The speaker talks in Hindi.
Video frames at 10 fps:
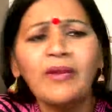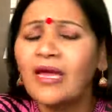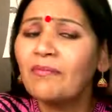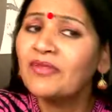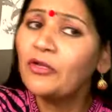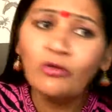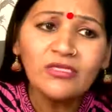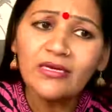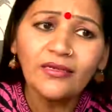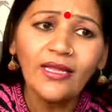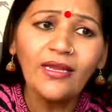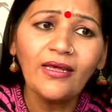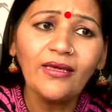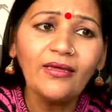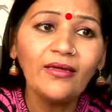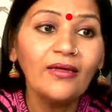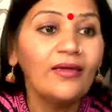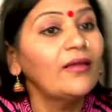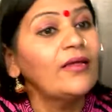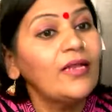प्रिकेप्सन यूज करते ही नहीं
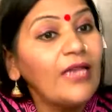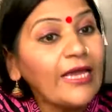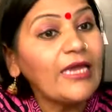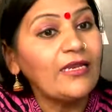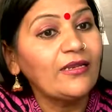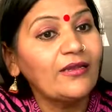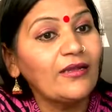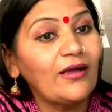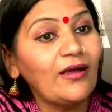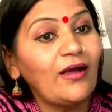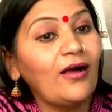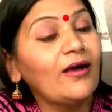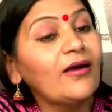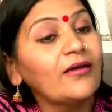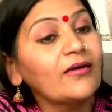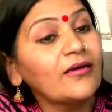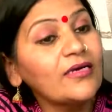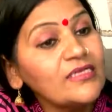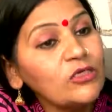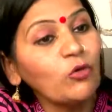लेकिन अगर
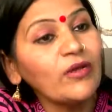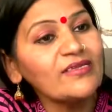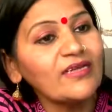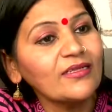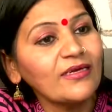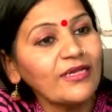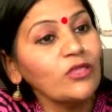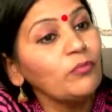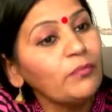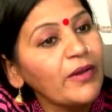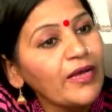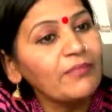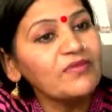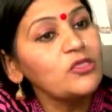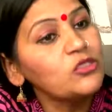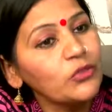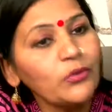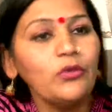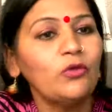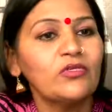किसी और के साथ कर रहे हैं तो प्रिकेप्सन
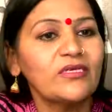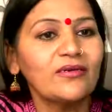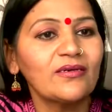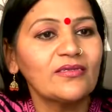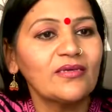ज़रूर यूज करना